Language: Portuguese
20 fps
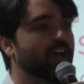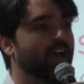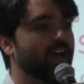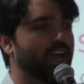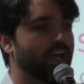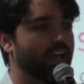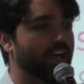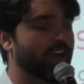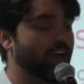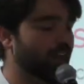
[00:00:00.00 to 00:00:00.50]

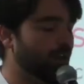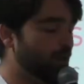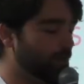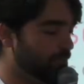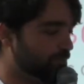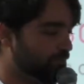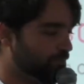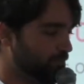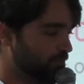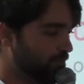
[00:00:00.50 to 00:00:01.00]
é,
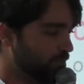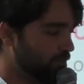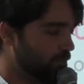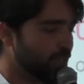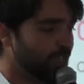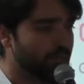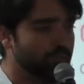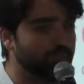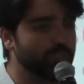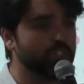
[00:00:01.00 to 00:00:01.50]

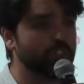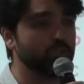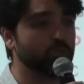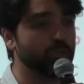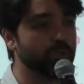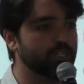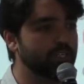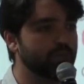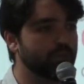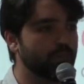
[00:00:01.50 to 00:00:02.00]

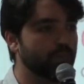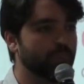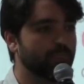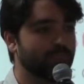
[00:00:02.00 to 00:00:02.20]
B2B.